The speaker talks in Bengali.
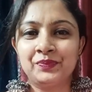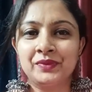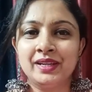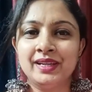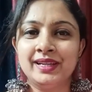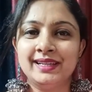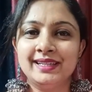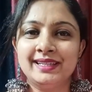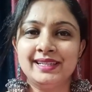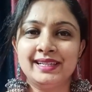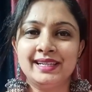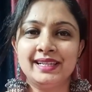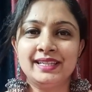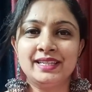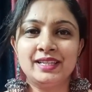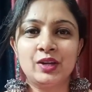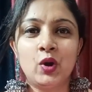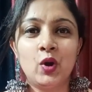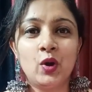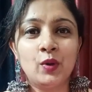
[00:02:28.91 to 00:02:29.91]
ঠিক আছে
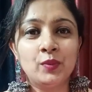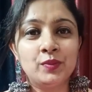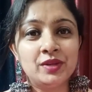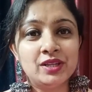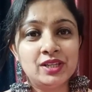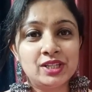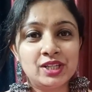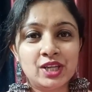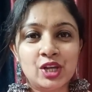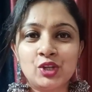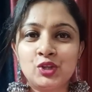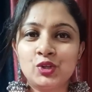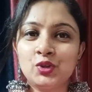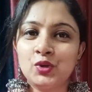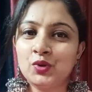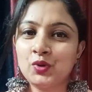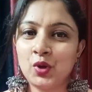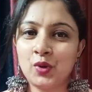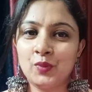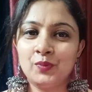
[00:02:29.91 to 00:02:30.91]
অবিশ্বাস্য
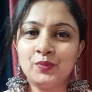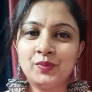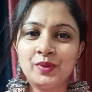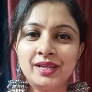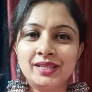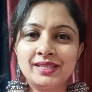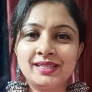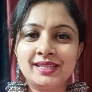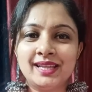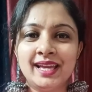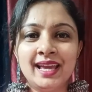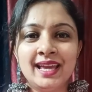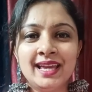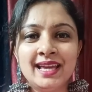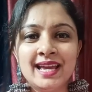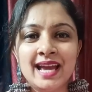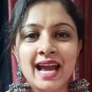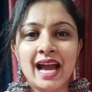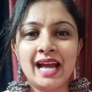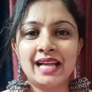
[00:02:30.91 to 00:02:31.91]
কম প্রাইসে
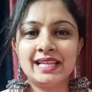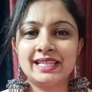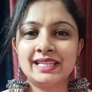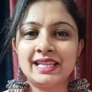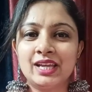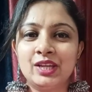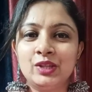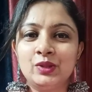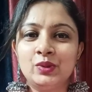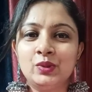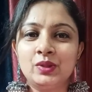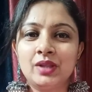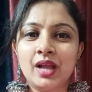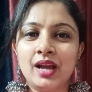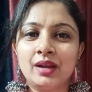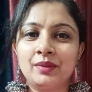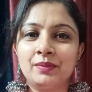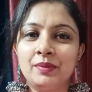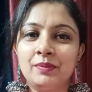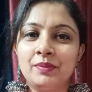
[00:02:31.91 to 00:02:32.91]
আজকে কিন্তু
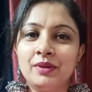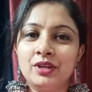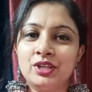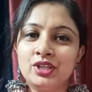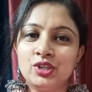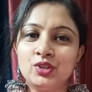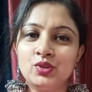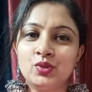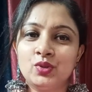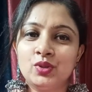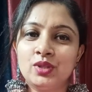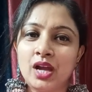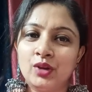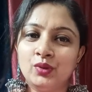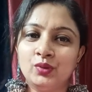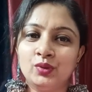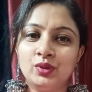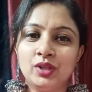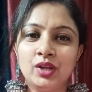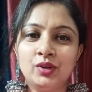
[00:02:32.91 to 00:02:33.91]
থাকবে বেশ কিছু দারুণ
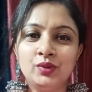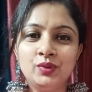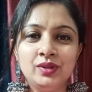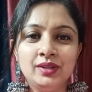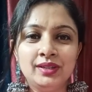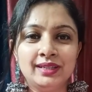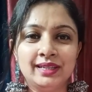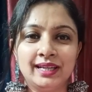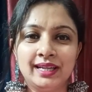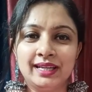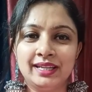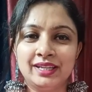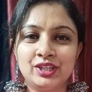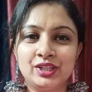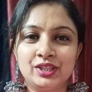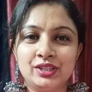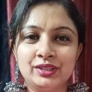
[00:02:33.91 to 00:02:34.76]
দারুণ কালেকশন